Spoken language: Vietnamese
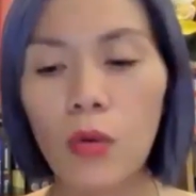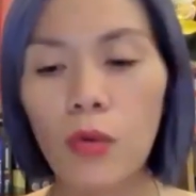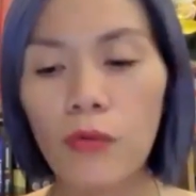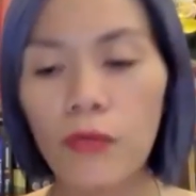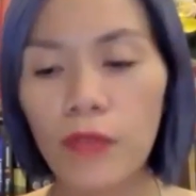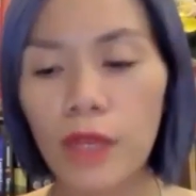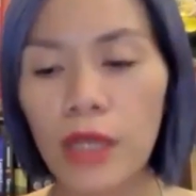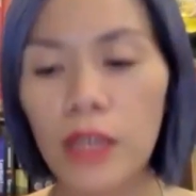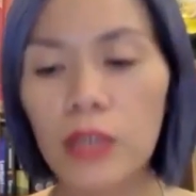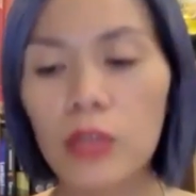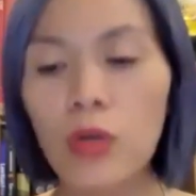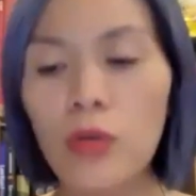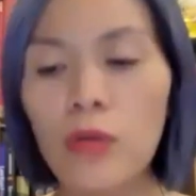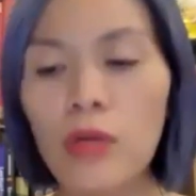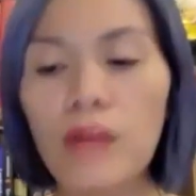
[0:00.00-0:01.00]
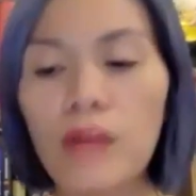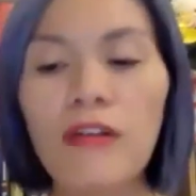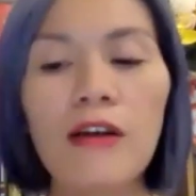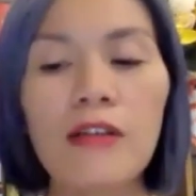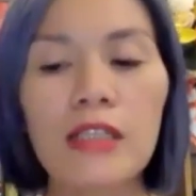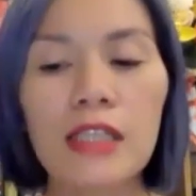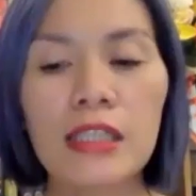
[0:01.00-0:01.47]
việc tôi bước
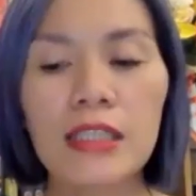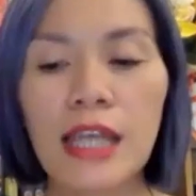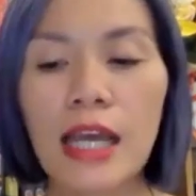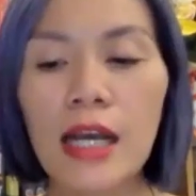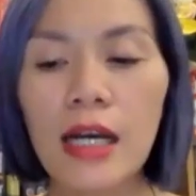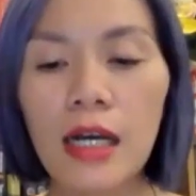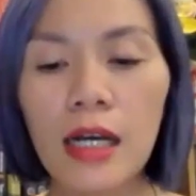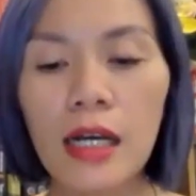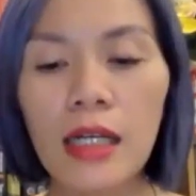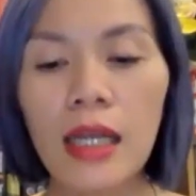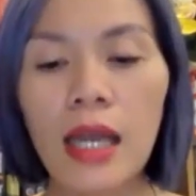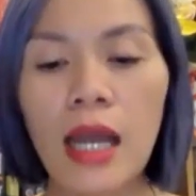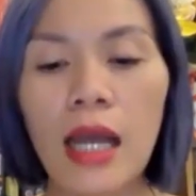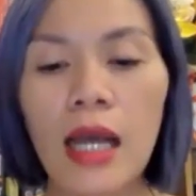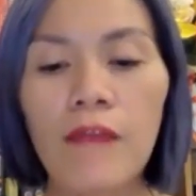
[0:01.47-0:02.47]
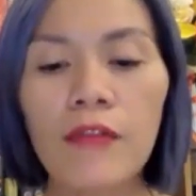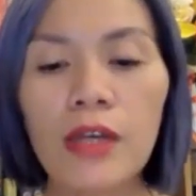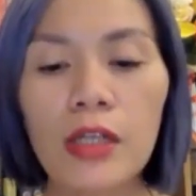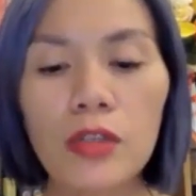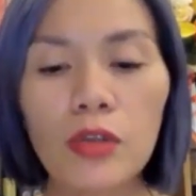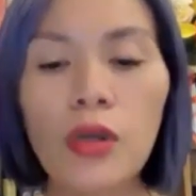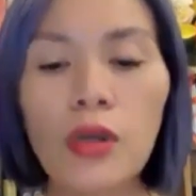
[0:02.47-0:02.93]
vào chiếc xe hơi,
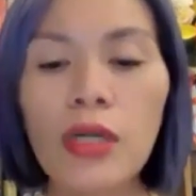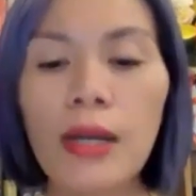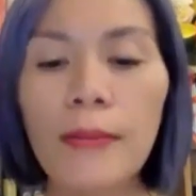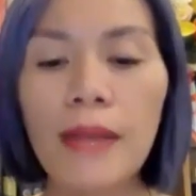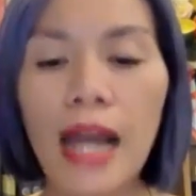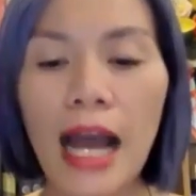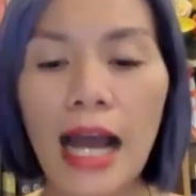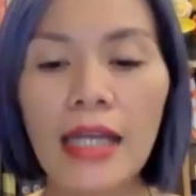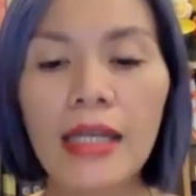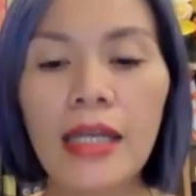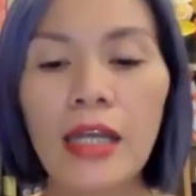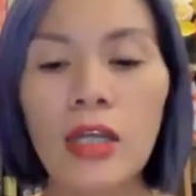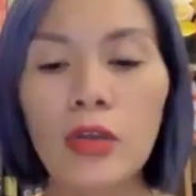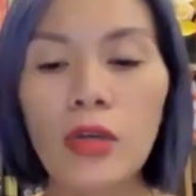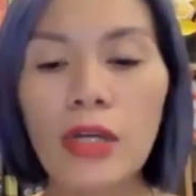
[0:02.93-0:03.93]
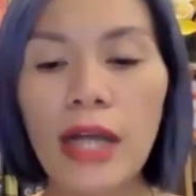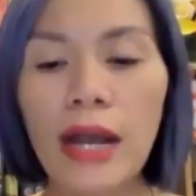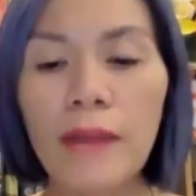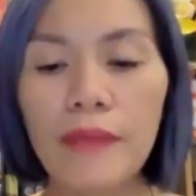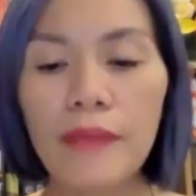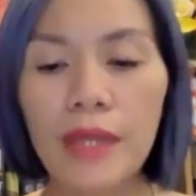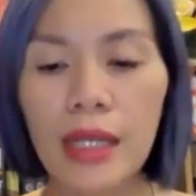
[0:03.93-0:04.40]
việc tôi cầm lái, tôi
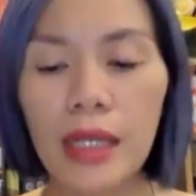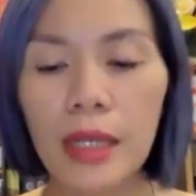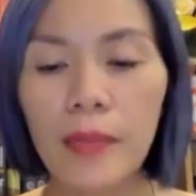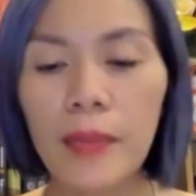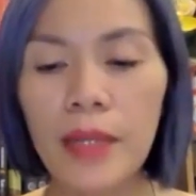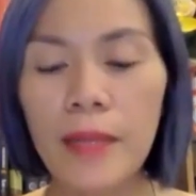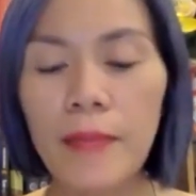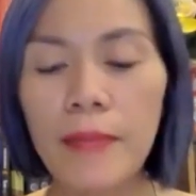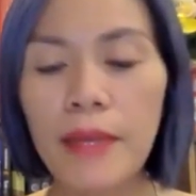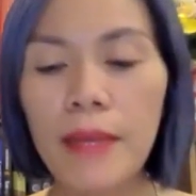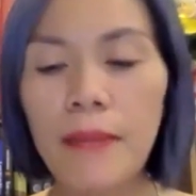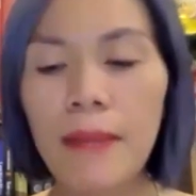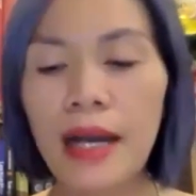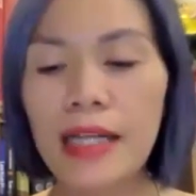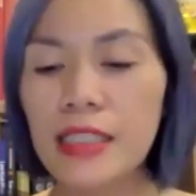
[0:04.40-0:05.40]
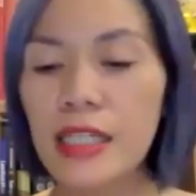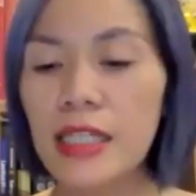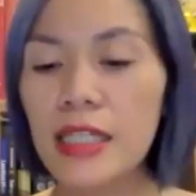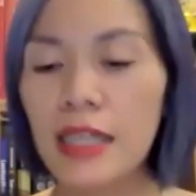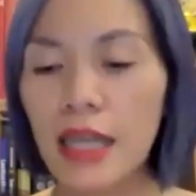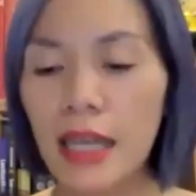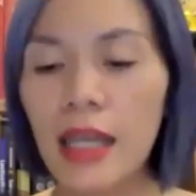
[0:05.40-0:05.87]
cảm nhận lớp nệm mềm mại trên
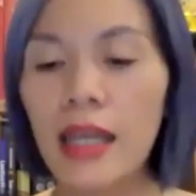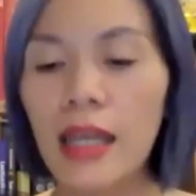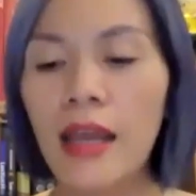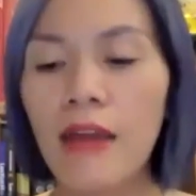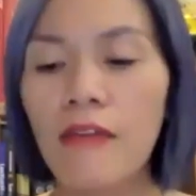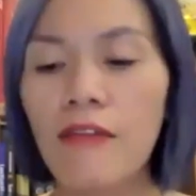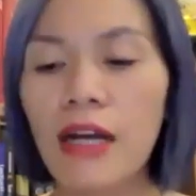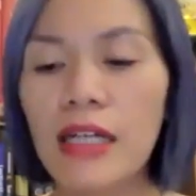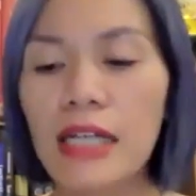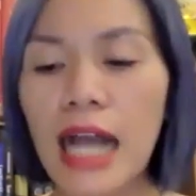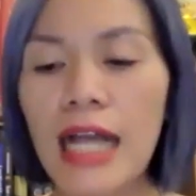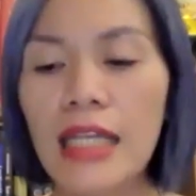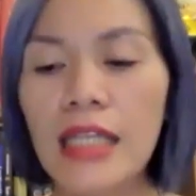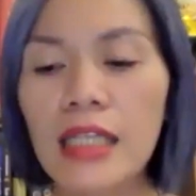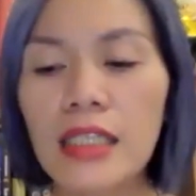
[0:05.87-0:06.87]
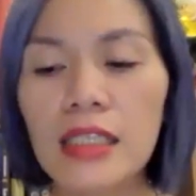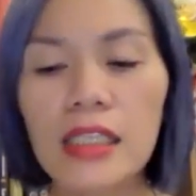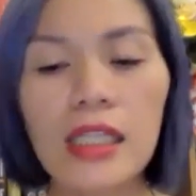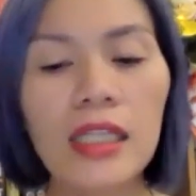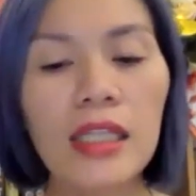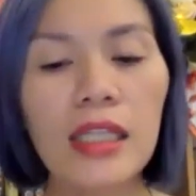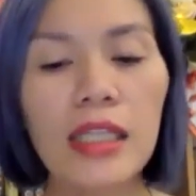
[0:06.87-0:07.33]
ghế và cả những
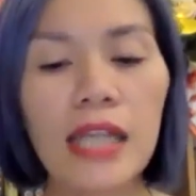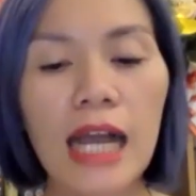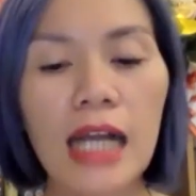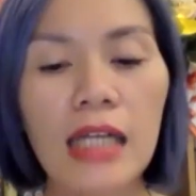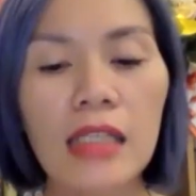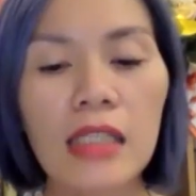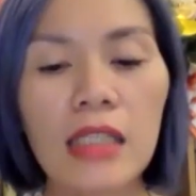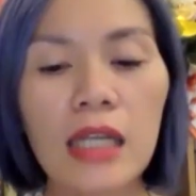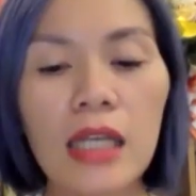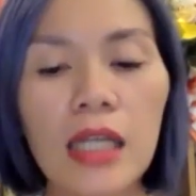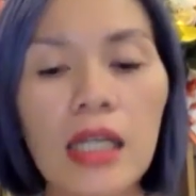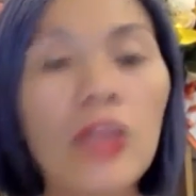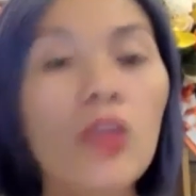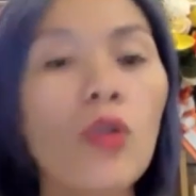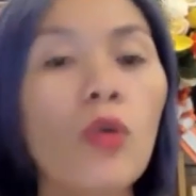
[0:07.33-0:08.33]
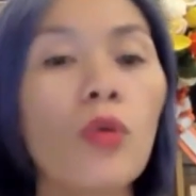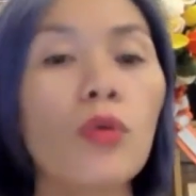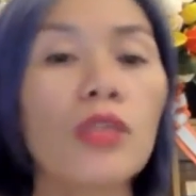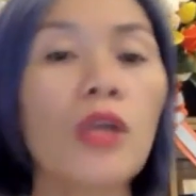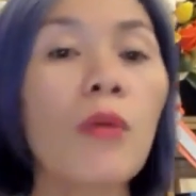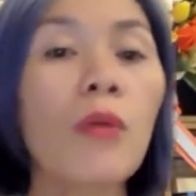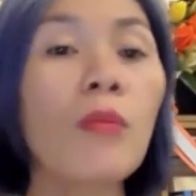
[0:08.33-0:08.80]
chi tiết khác nữa liên tục
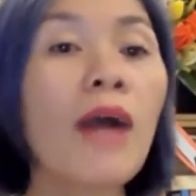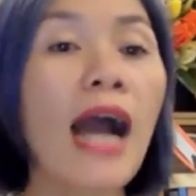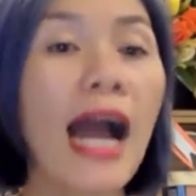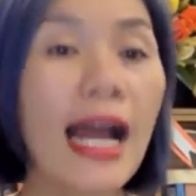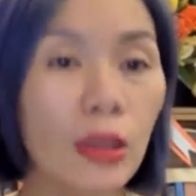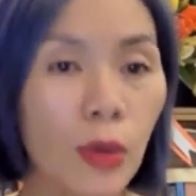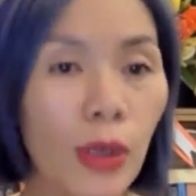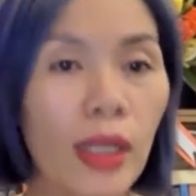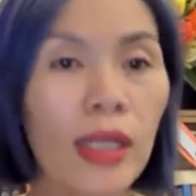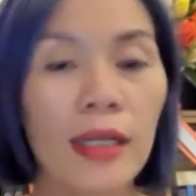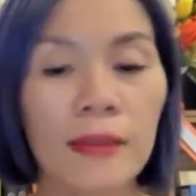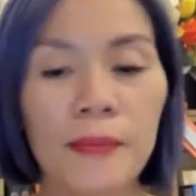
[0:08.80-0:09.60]
trong hai tuần.